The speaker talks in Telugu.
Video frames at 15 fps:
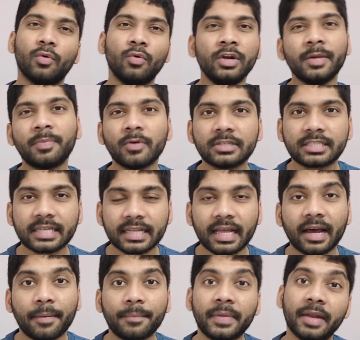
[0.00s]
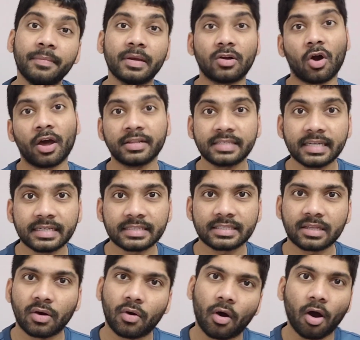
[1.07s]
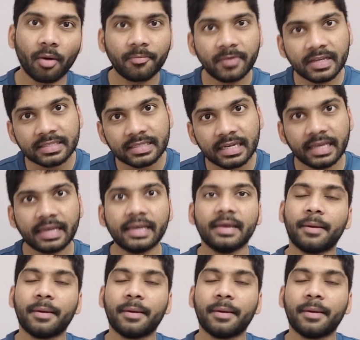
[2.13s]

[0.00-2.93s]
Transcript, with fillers: ఉండిపోవచ్చు కదా మేము మీకు ఆన్సైట్ ఇస్తాం ఆబ్వియస్లీ